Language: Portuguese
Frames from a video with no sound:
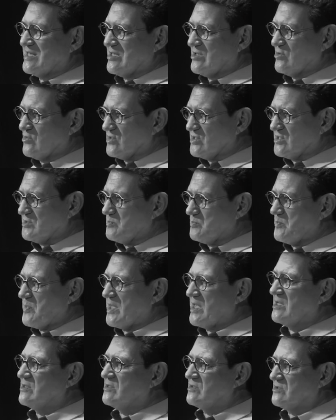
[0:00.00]
e os
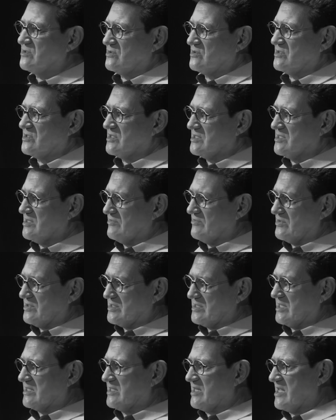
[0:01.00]
pesos que
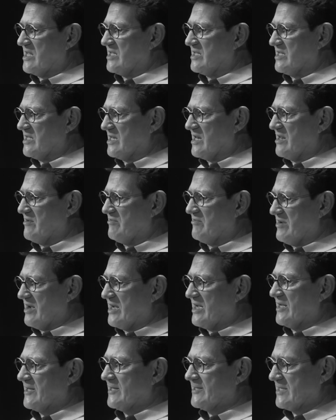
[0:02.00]
você tem que
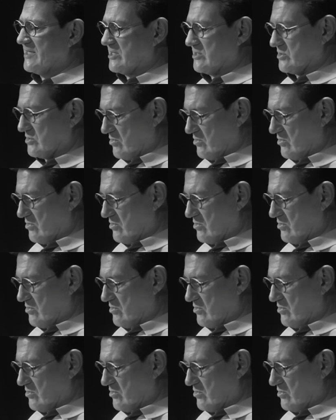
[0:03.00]
levar nas